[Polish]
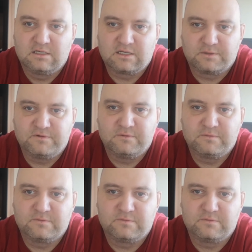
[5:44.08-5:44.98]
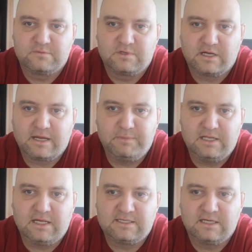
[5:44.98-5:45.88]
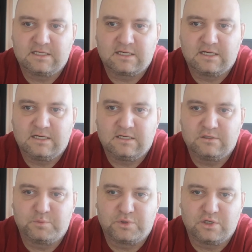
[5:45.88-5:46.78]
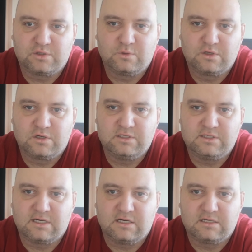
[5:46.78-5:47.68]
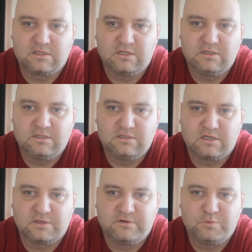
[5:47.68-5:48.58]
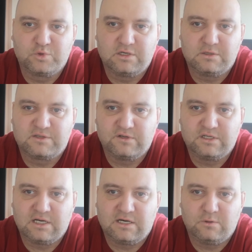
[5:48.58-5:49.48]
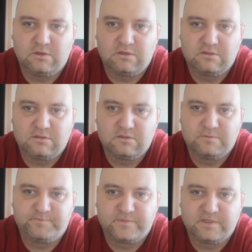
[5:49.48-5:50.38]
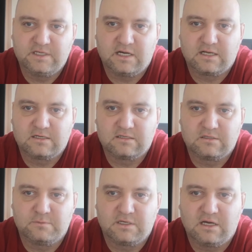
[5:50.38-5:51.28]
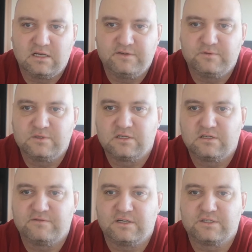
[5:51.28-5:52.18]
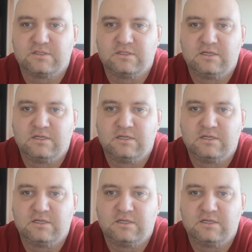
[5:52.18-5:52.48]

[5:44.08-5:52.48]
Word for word: że tak powiem, rehabilitacja taka od początku do końca, czyli, że tak powiem, uczyłem swoje ciało, jak to ma dalej funkcjonować.